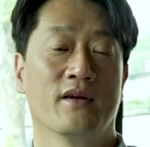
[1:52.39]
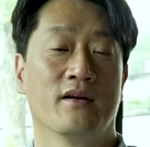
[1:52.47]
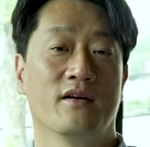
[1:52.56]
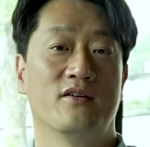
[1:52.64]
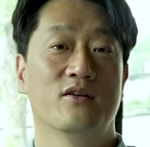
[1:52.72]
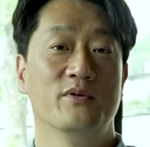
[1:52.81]

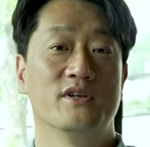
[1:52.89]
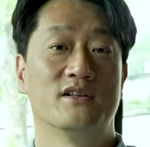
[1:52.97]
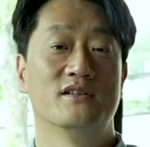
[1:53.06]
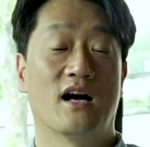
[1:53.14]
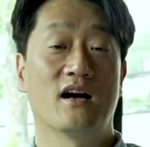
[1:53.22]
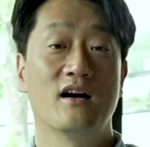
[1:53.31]
그러면 이제 그
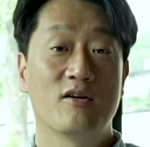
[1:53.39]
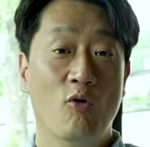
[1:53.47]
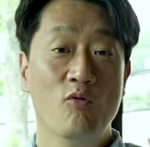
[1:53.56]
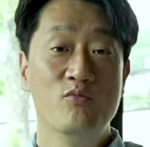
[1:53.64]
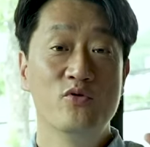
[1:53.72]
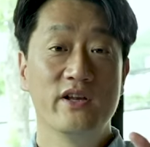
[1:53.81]
각각
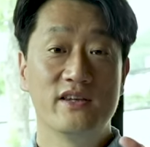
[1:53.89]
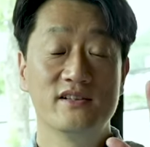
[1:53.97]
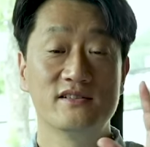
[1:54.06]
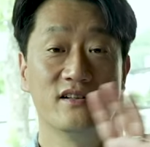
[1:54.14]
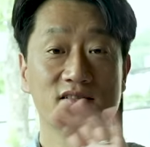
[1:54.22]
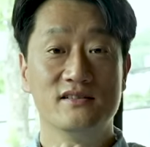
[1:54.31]
곡물의
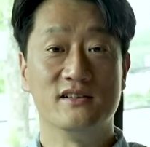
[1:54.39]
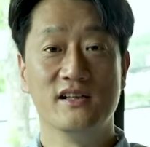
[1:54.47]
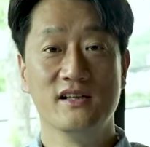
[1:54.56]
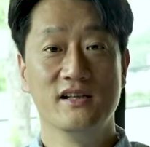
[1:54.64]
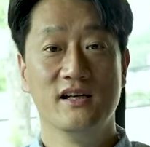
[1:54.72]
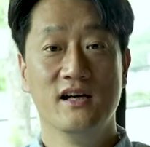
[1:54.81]
특성들이